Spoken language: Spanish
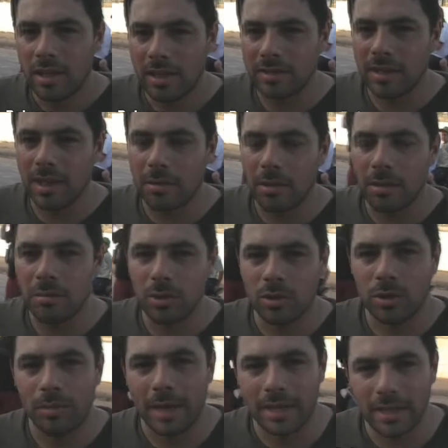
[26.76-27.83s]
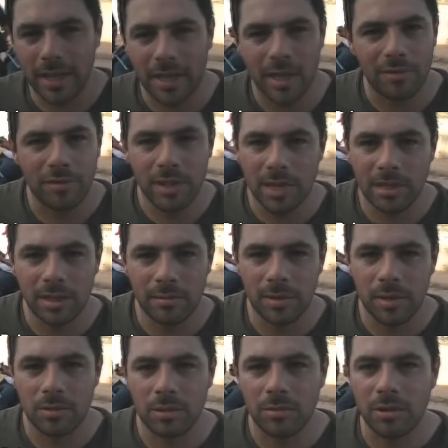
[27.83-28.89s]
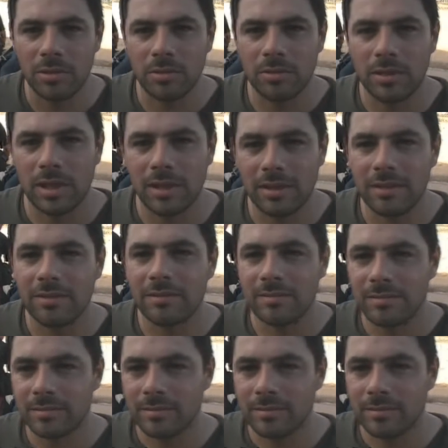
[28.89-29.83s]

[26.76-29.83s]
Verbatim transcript: así que volvimos todos para atrás y en la final tenemos un auto muy contundente. El